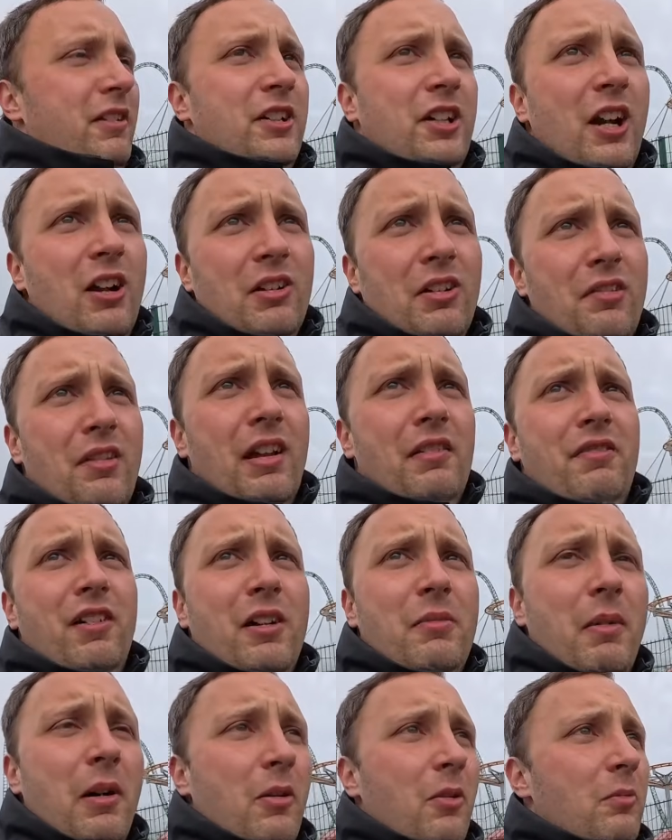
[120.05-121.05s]
Wir schauen uns
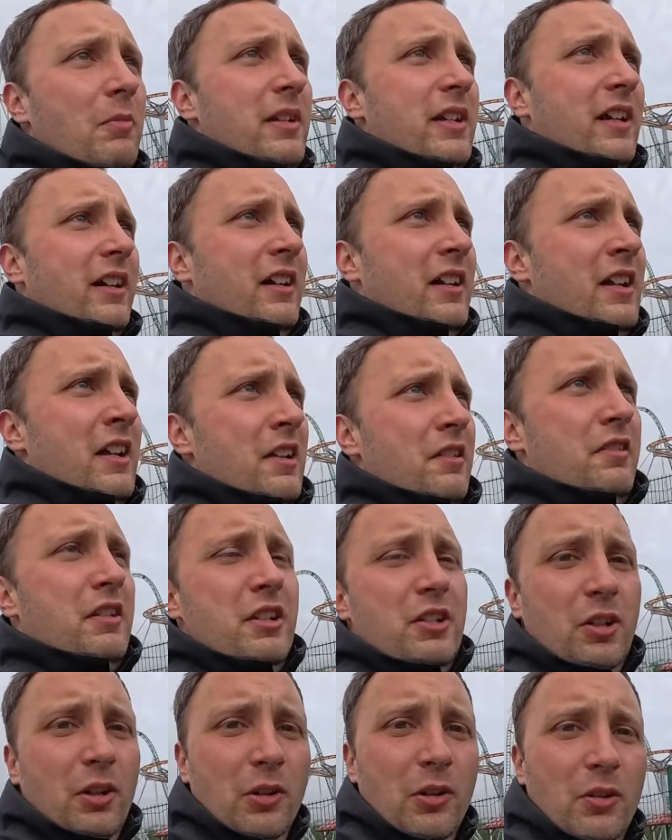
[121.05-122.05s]
einfach mal um hier.
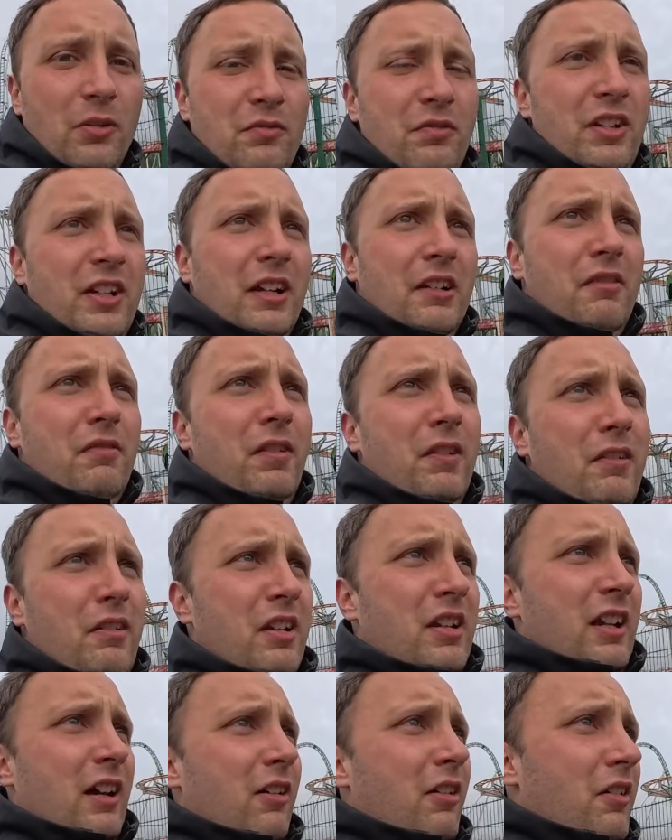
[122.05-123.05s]
Sieht schon irgendwie ganz
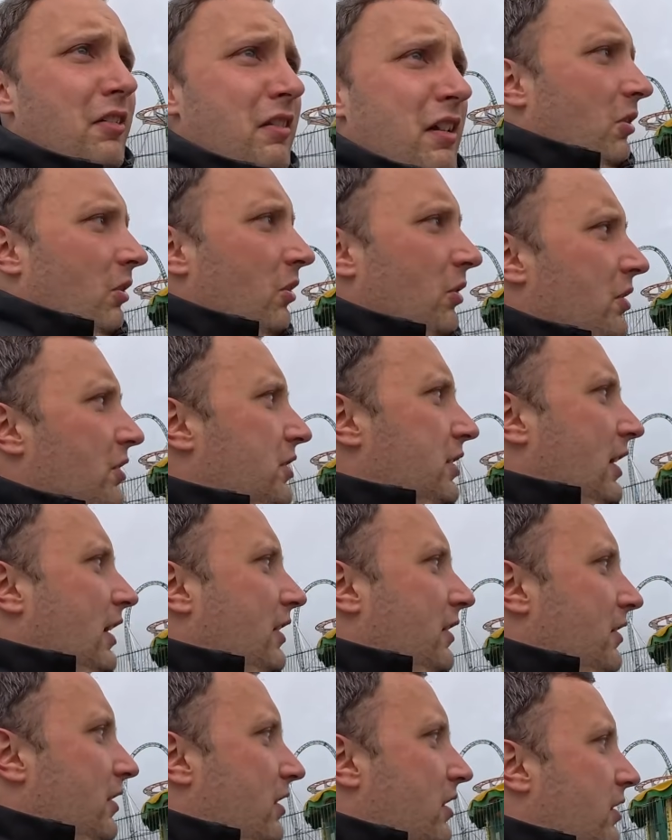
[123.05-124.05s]
witzig aus. Und
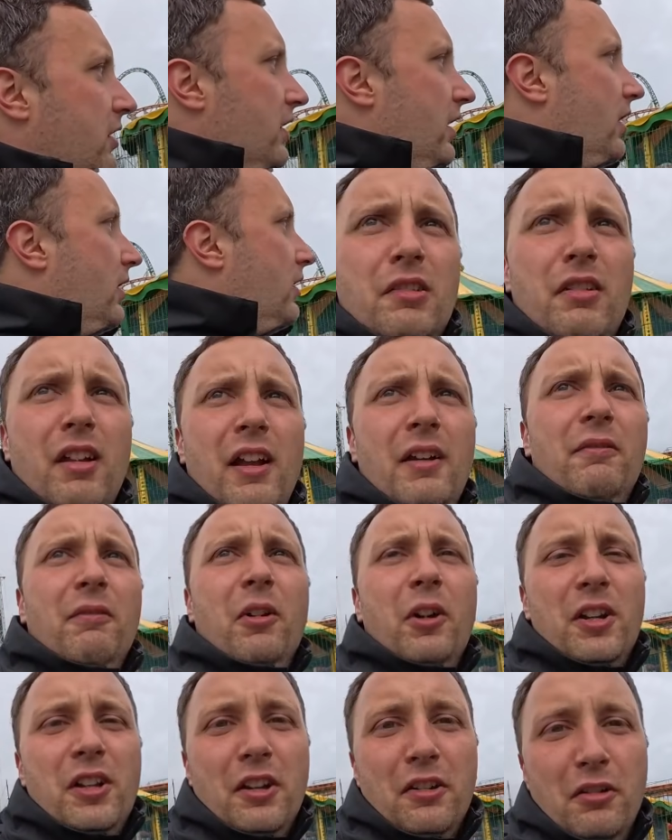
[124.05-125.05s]
dann ja, zeigen wir
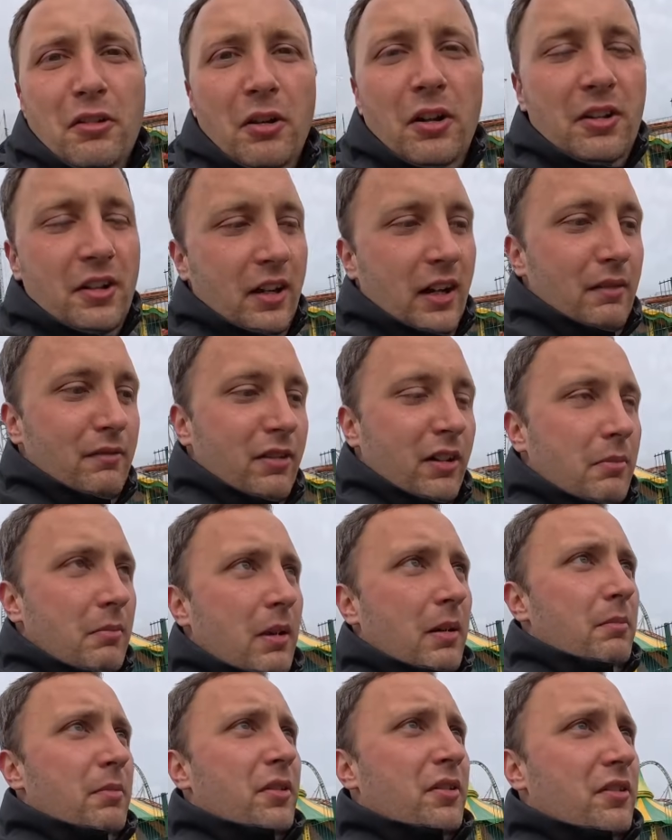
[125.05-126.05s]
euch das heute einfach
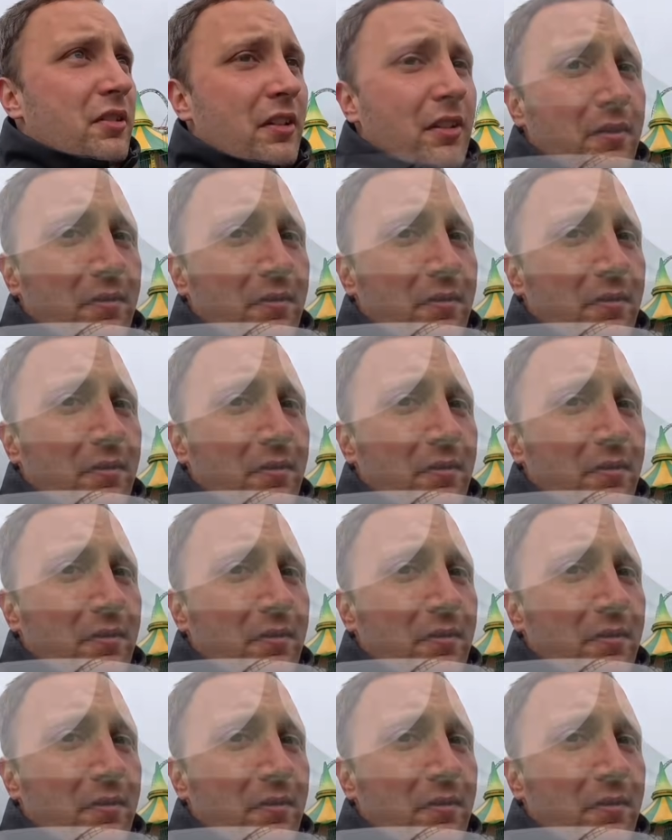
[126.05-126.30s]
mal ein bisschen.